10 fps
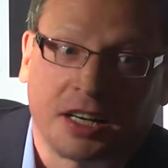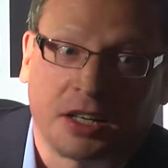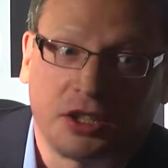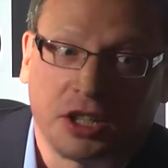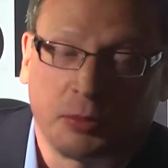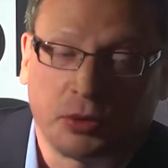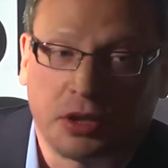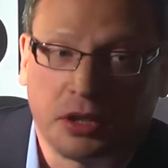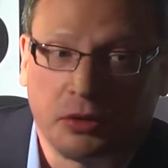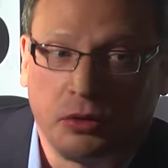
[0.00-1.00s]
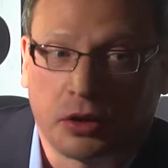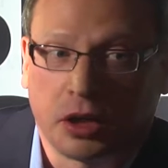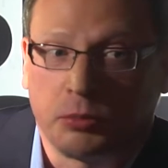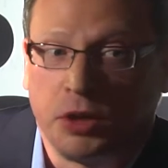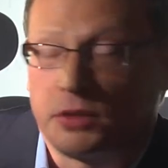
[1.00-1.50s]
а кричал после того,
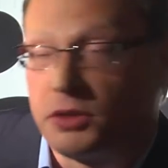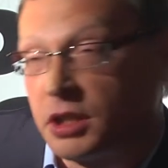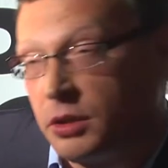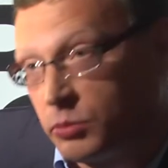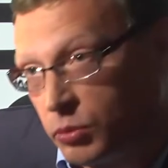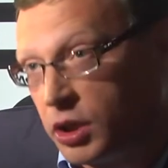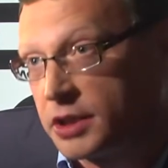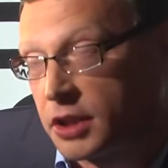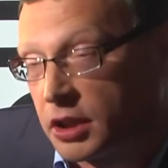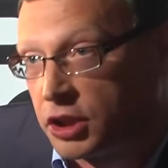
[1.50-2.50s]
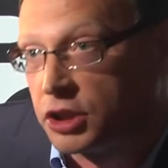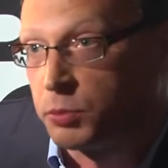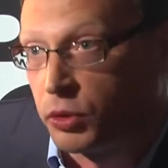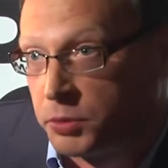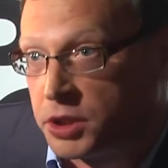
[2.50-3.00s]
как мы отвезли им более 100 тысяч
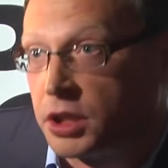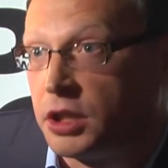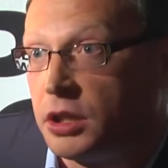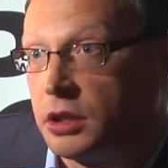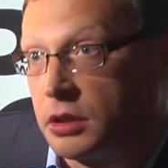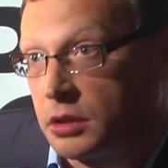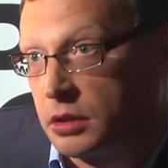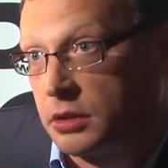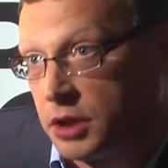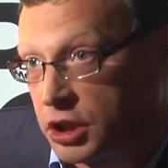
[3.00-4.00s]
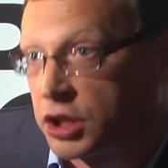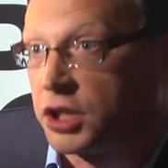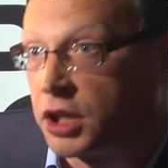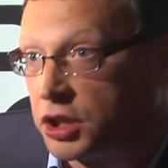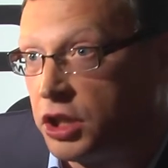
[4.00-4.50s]
подписей э,
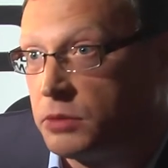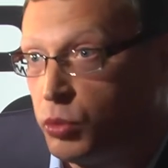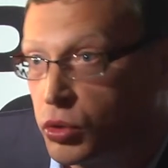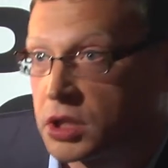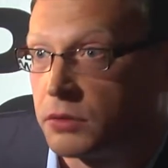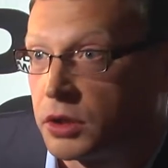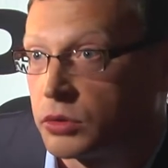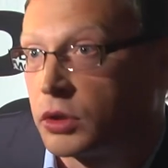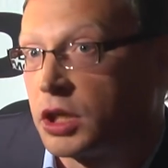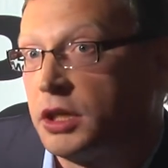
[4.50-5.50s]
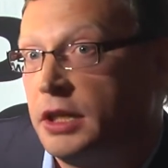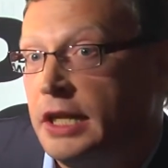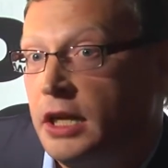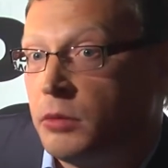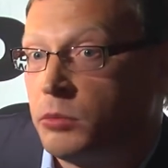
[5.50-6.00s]
наших екатеринбуржцев, которые
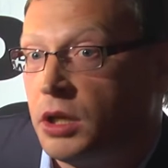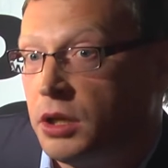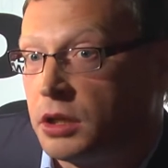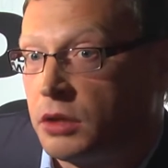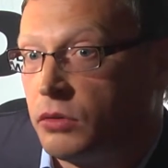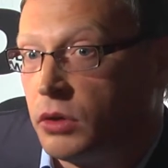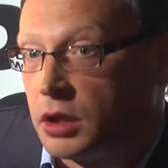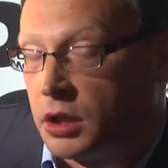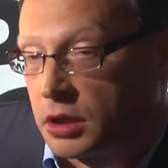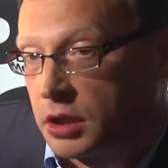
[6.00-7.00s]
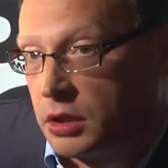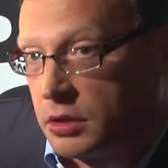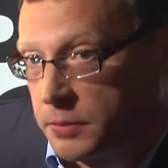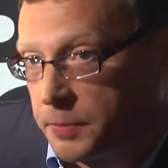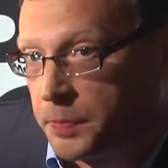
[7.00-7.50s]
были недовольны этой,
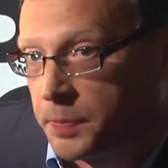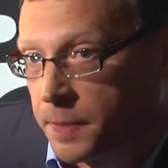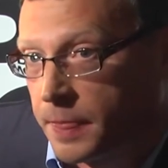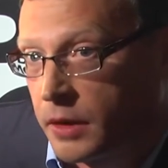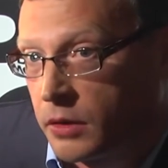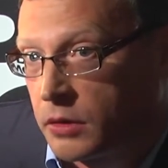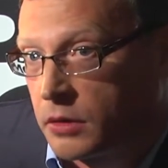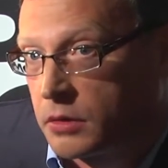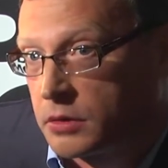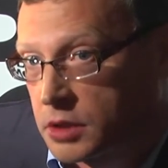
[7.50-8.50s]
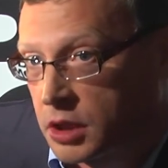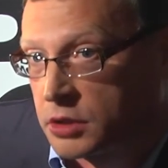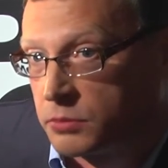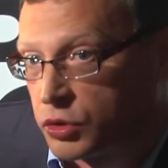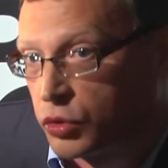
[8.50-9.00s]
э,
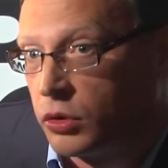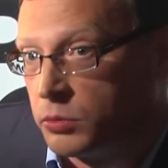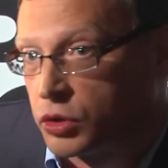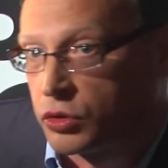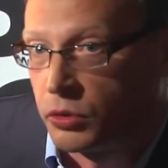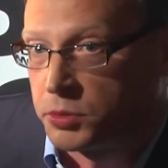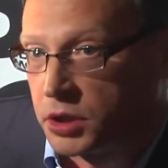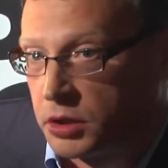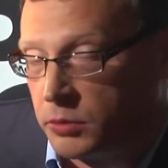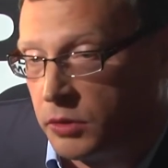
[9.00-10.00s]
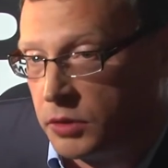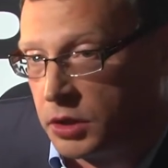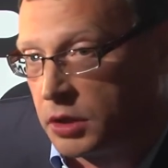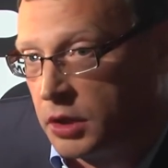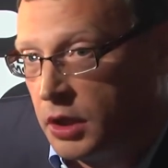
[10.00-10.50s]
скажем, стоимостью общедомовых